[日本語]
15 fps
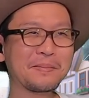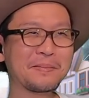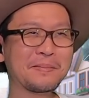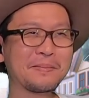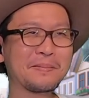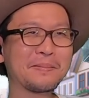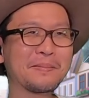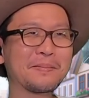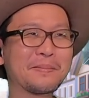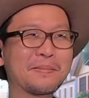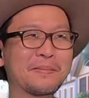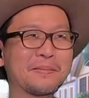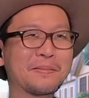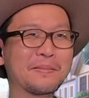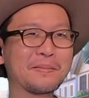
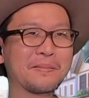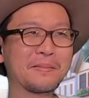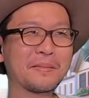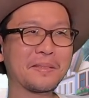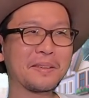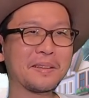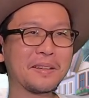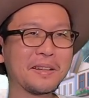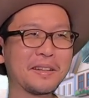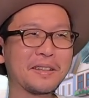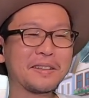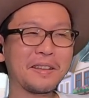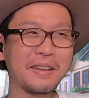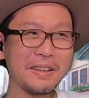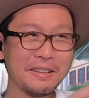うーん。
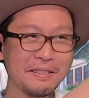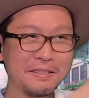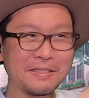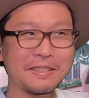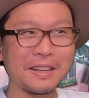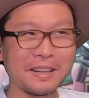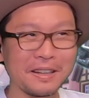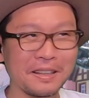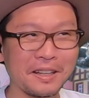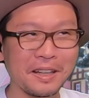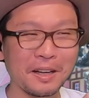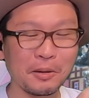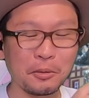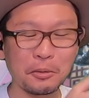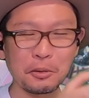けど、エルフだか
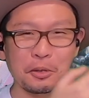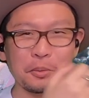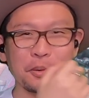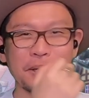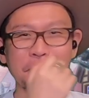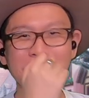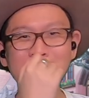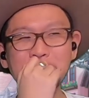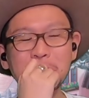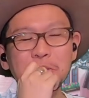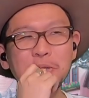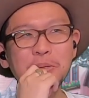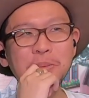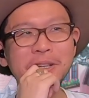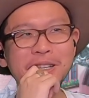ら、この子もやっぱ
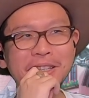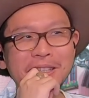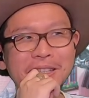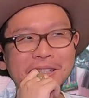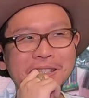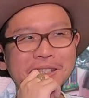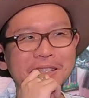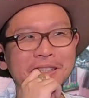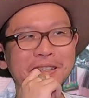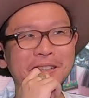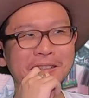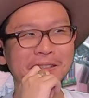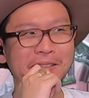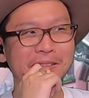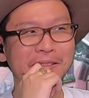長命なんじゃな
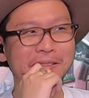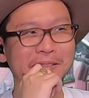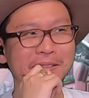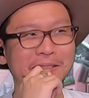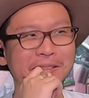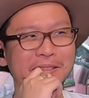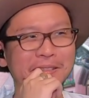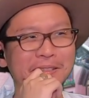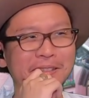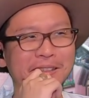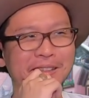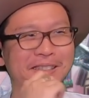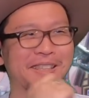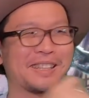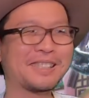いかな。
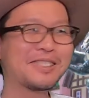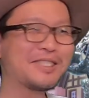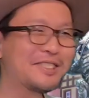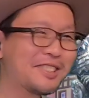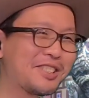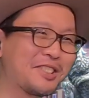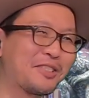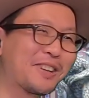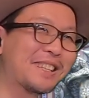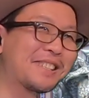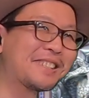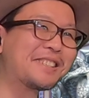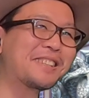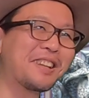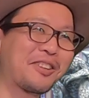いや、村長おか
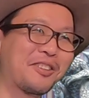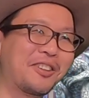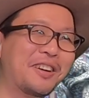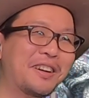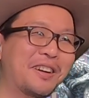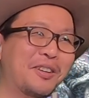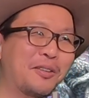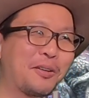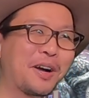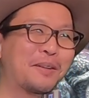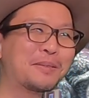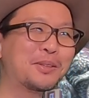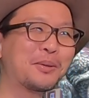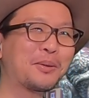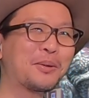しいだろ。
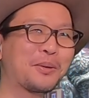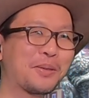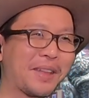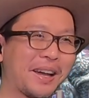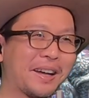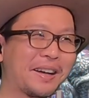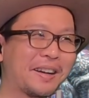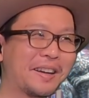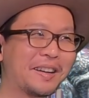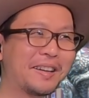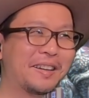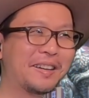拝むところな。